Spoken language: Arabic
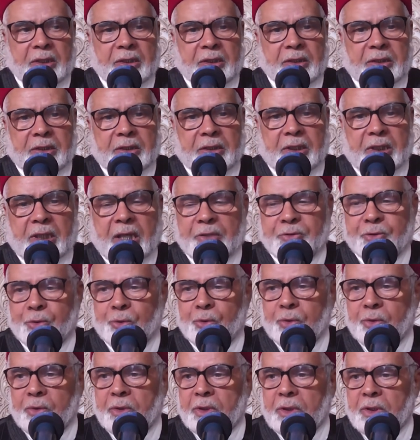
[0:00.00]

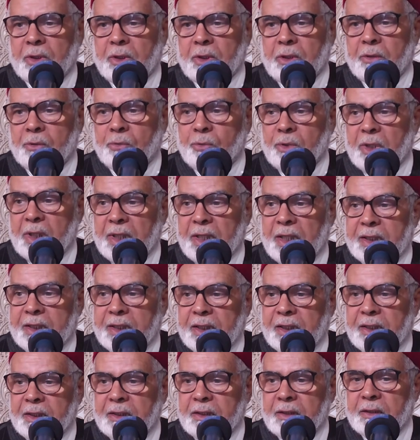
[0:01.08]
بالغزو
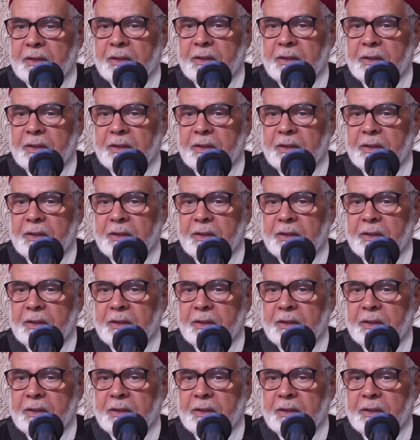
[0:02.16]
ولكن